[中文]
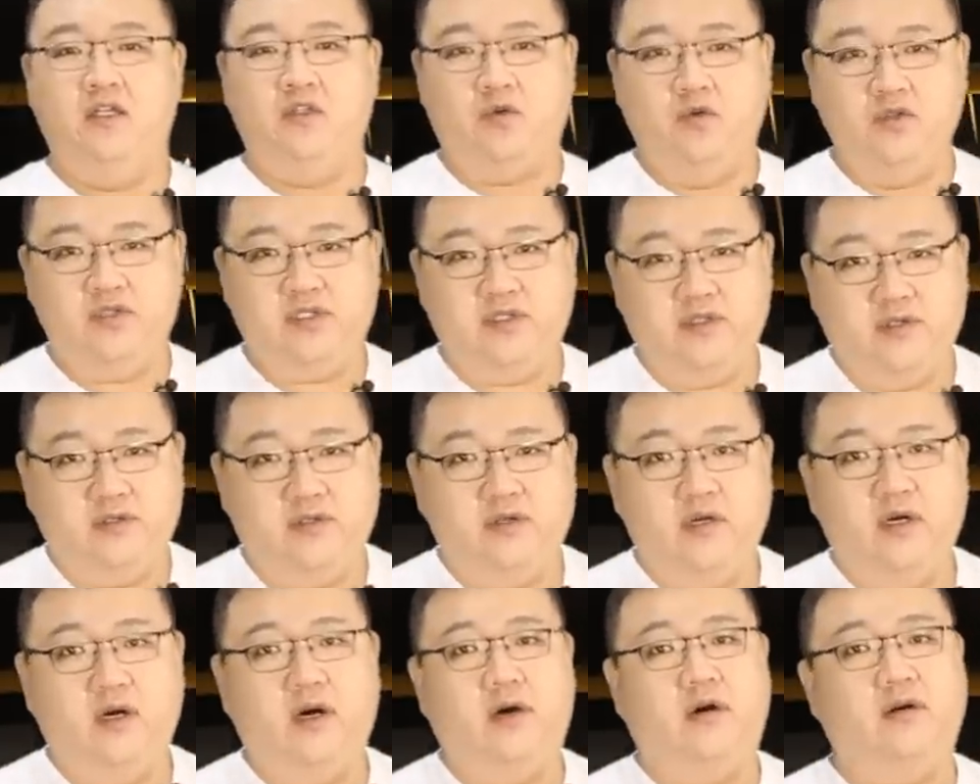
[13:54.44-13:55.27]
从此
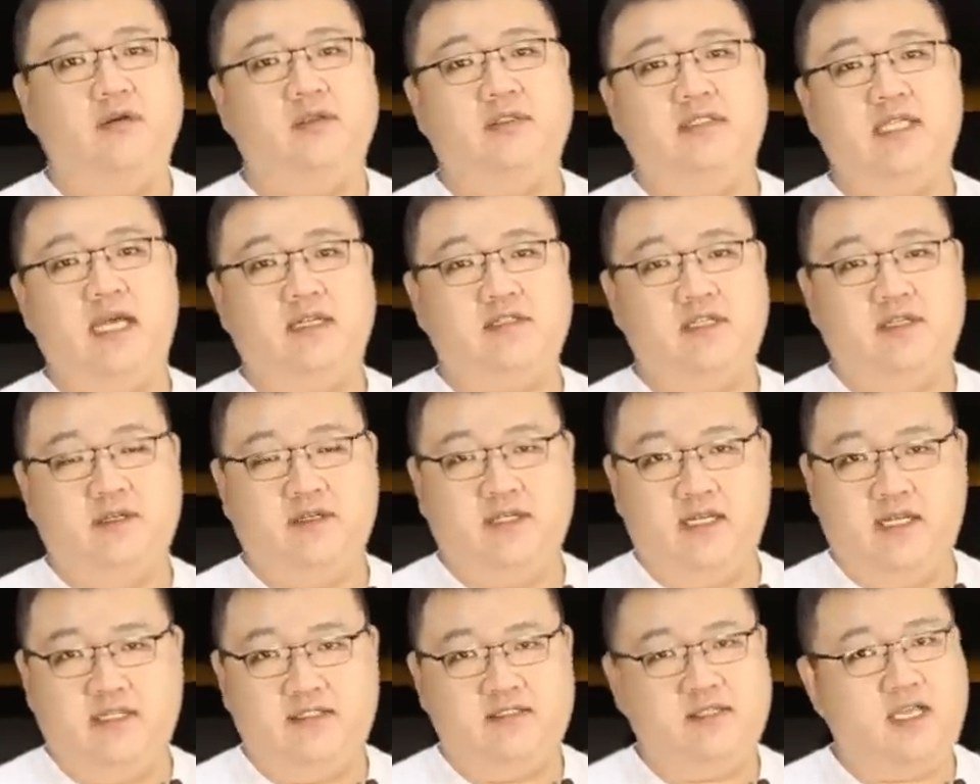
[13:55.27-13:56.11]
之后，嘉
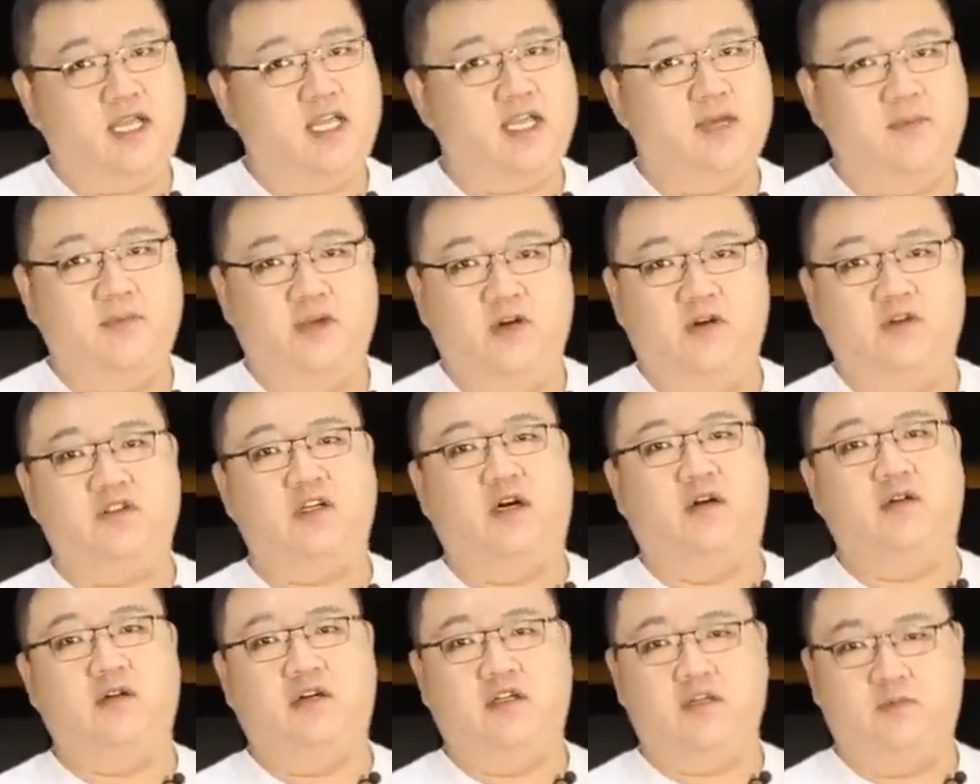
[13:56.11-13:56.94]
庆也再也没有
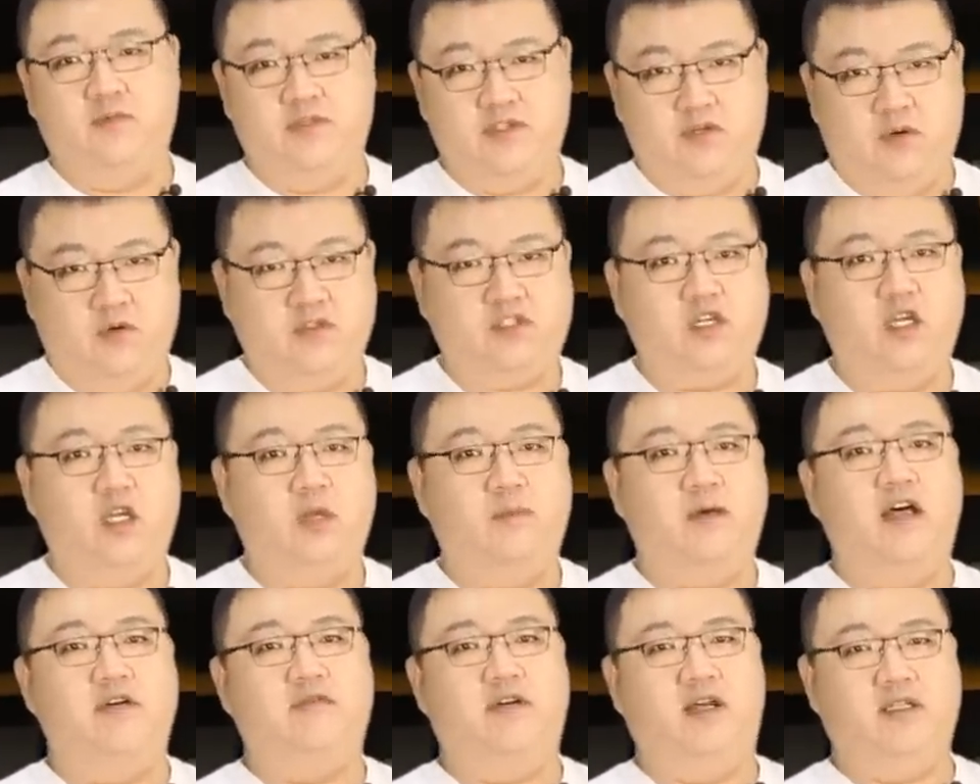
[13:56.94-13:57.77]
找到什么有效
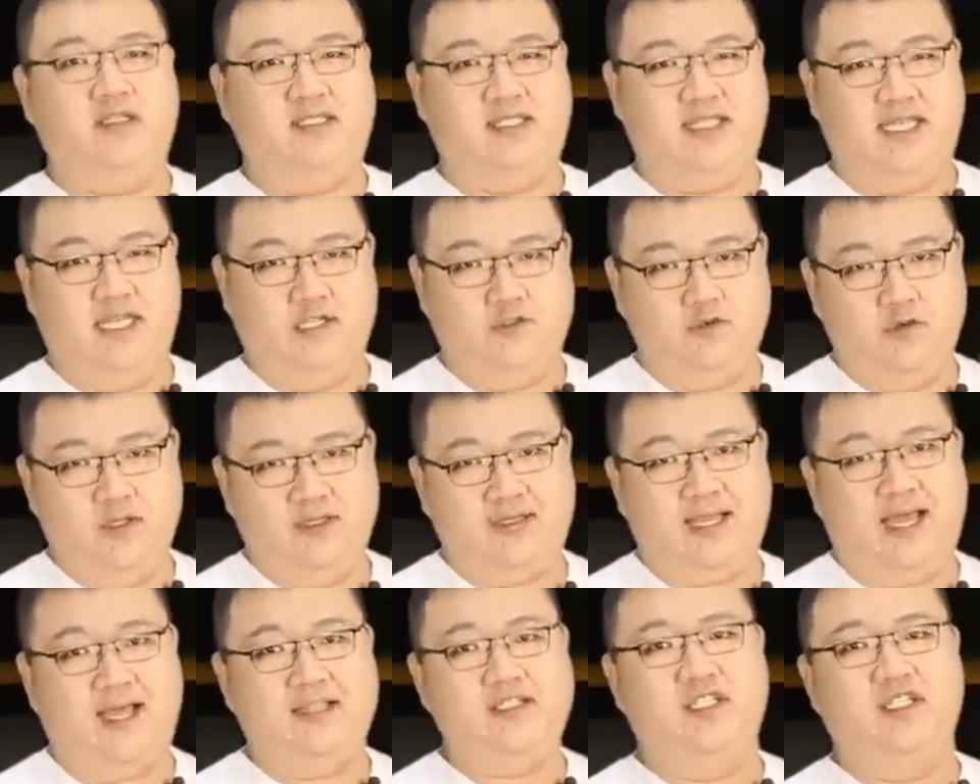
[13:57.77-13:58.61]
的办法解决
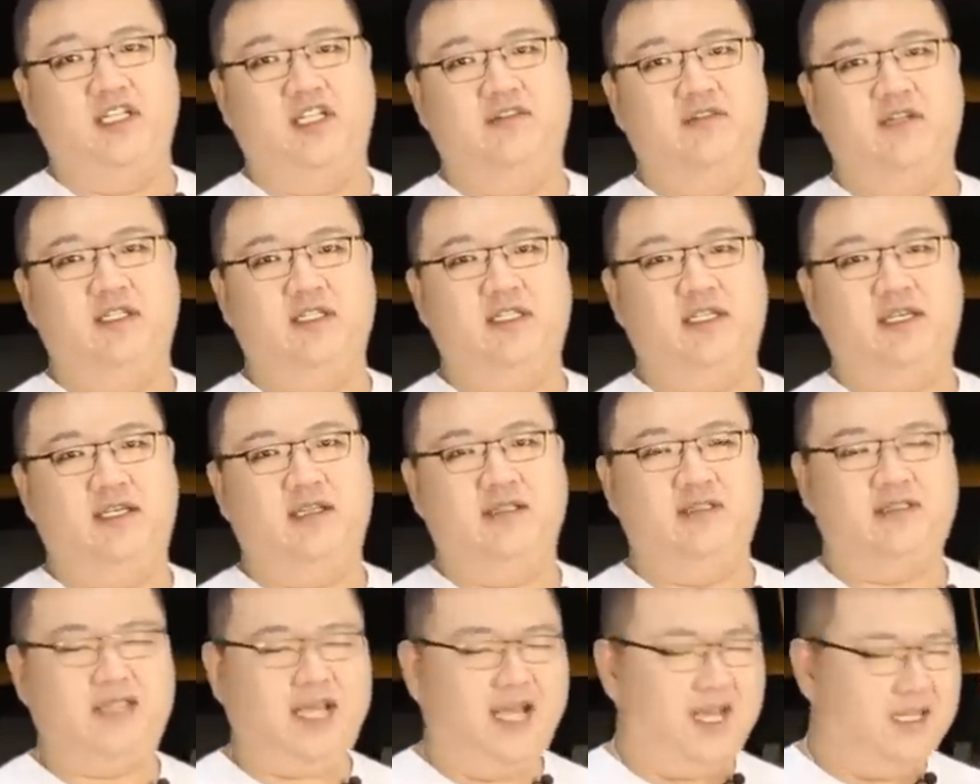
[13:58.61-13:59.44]
大清的问题。
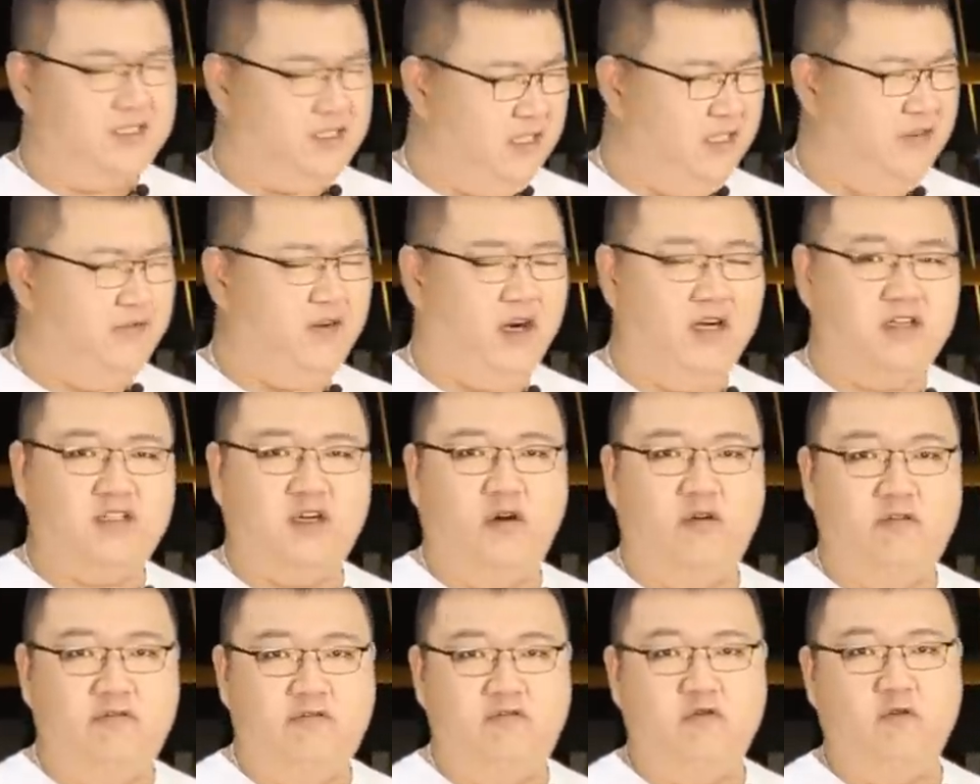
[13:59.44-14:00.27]
大清王
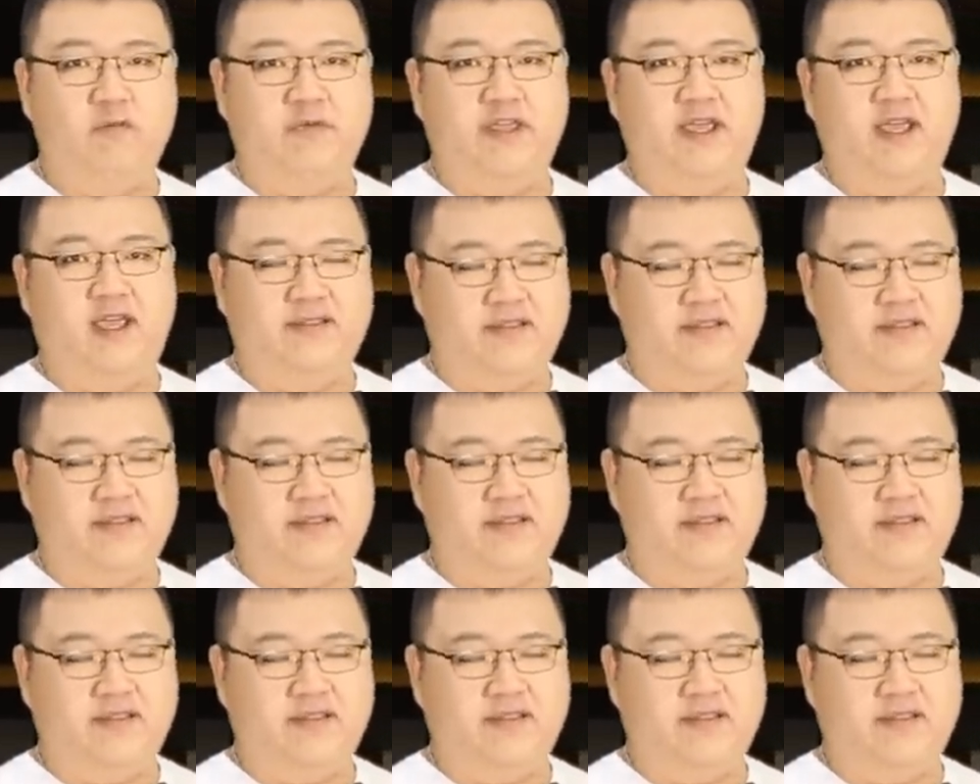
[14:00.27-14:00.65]
朝覆灭